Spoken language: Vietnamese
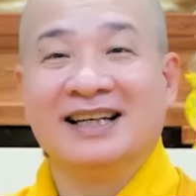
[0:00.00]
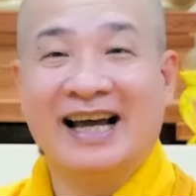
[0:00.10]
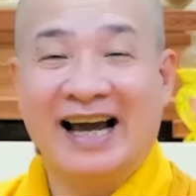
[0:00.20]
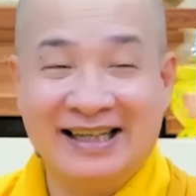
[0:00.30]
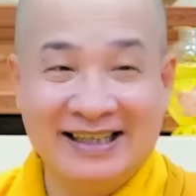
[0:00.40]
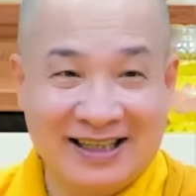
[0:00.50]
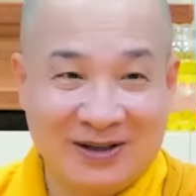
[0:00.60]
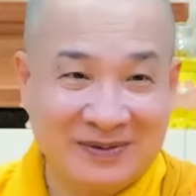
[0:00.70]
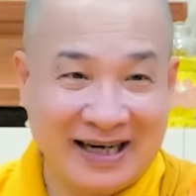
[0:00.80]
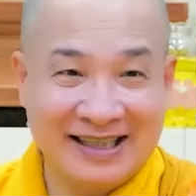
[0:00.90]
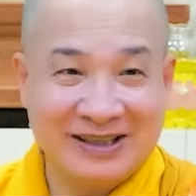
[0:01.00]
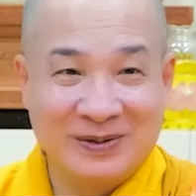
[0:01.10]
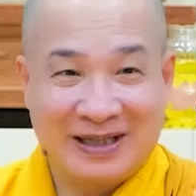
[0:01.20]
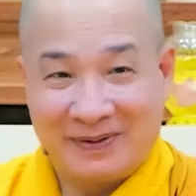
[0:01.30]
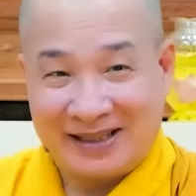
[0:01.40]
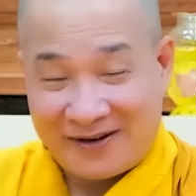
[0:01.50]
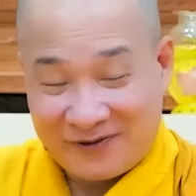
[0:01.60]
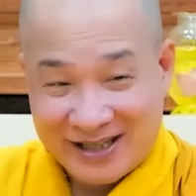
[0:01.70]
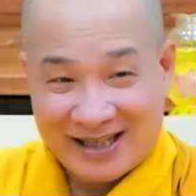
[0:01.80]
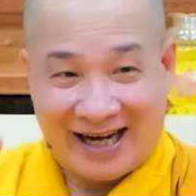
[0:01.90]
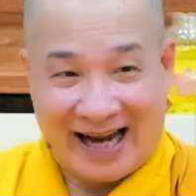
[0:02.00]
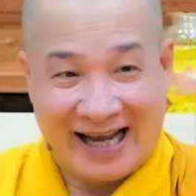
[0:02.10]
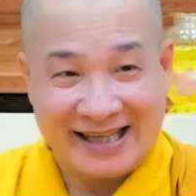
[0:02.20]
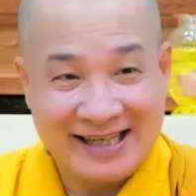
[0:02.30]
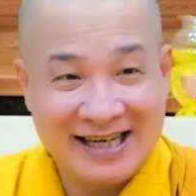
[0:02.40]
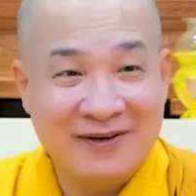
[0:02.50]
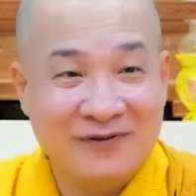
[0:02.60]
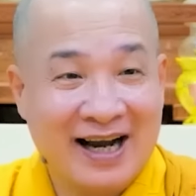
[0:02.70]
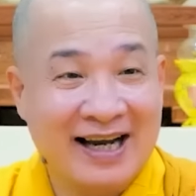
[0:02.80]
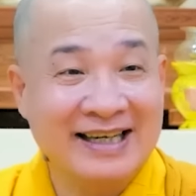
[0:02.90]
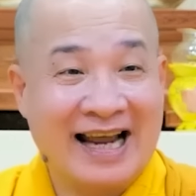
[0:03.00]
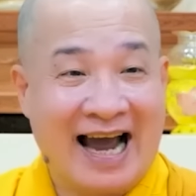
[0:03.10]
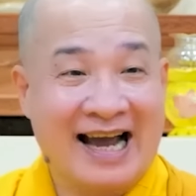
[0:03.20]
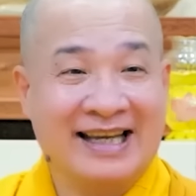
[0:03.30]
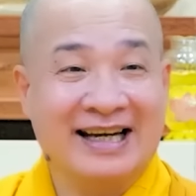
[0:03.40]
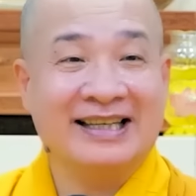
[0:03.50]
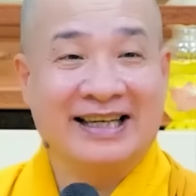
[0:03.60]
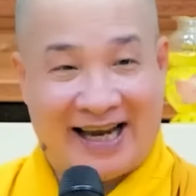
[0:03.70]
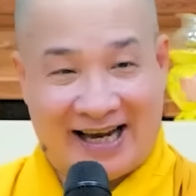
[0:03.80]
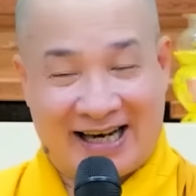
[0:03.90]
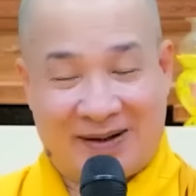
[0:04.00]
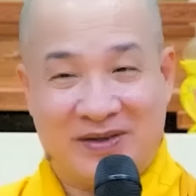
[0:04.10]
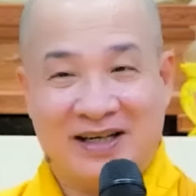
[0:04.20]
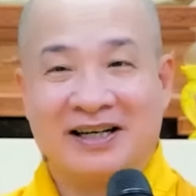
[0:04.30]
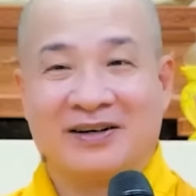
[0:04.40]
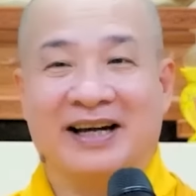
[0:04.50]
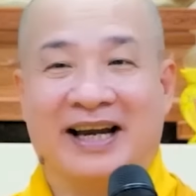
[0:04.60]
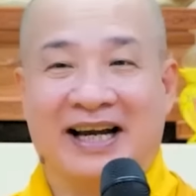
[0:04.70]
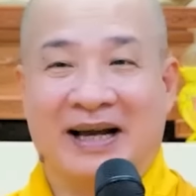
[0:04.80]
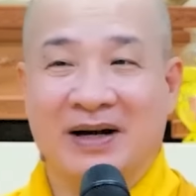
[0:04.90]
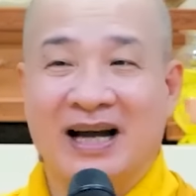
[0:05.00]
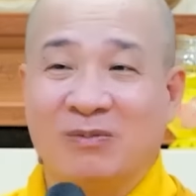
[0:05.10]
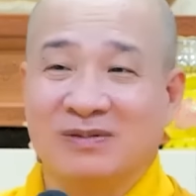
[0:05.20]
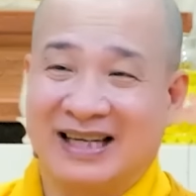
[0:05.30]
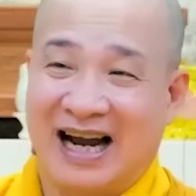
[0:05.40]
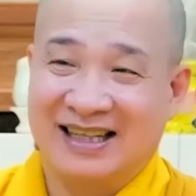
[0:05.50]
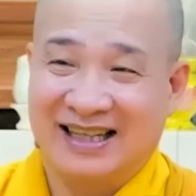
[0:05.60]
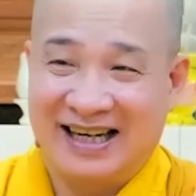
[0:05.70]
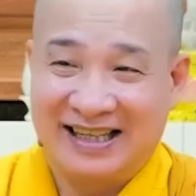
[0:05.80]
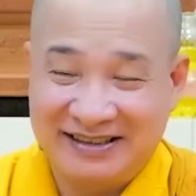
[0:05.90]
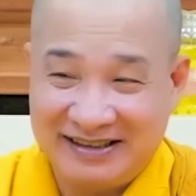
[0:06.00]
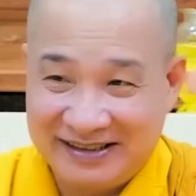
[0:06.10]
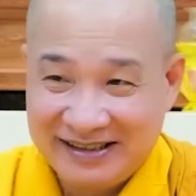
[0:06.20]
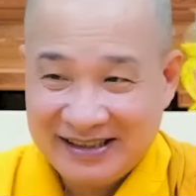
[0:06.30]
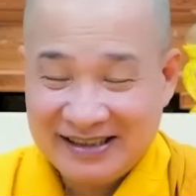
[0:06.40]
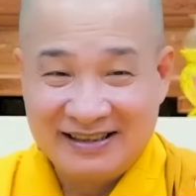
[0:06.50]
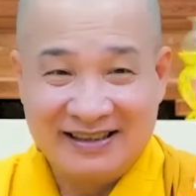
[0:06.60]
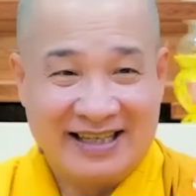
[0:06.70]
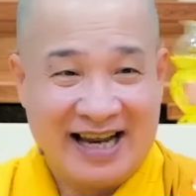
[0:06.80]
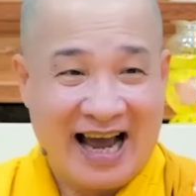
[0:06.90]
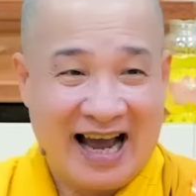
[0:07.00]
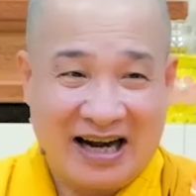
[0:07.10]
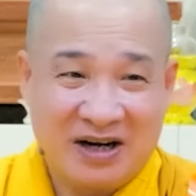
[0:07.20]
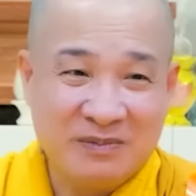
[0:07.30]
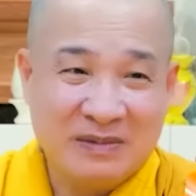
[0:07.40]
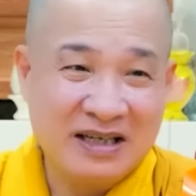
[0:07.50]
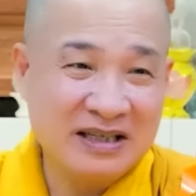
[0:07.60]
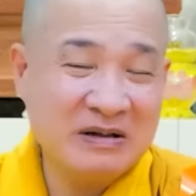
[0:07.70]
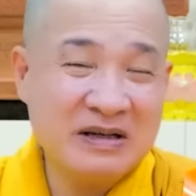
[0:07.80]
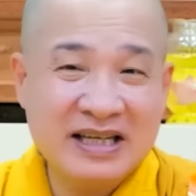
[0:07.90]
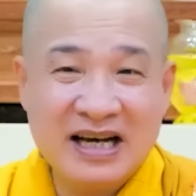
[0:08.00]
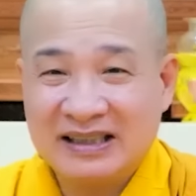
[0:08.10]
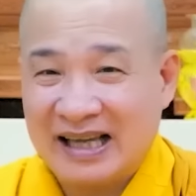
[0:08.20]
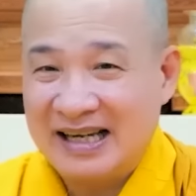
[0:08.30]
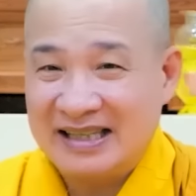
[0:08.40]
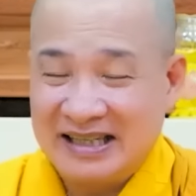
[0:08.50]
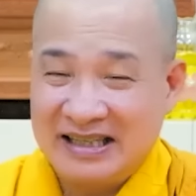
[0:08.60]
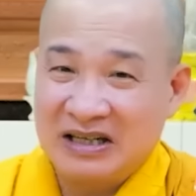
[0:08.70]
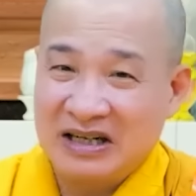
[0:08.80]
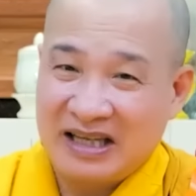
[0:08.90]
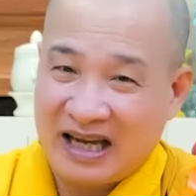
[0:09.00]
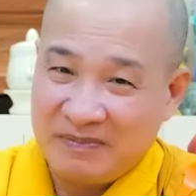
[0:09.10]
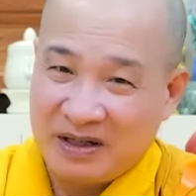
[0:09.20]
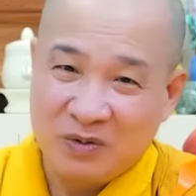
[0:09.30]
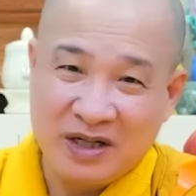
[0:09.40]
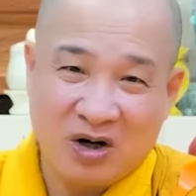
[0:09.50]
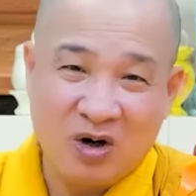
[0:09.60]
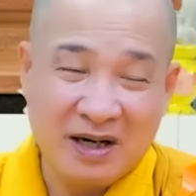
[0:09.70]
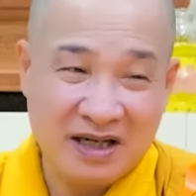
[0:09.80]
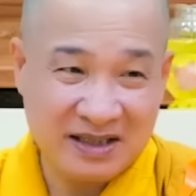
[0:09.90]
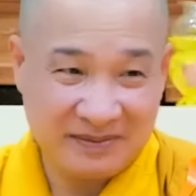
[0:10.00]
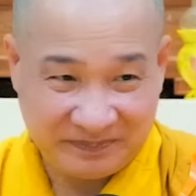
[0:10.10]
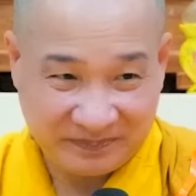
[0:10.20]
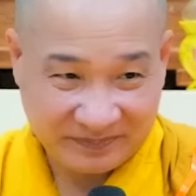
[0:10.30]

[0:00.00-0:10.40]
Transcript: nên hai đứa cùng gắng tu gặp ở Tây Phương cực lạc, thế giới Đức Phật A Di Đà. Chả nó thì hẹn gặp chứ đừng có hẹn gặp ở hồng trần này nữa, nó già, nó bệnh, nó chết, thấy gì chứ cơ thể mình nguyên ổ bệnh á,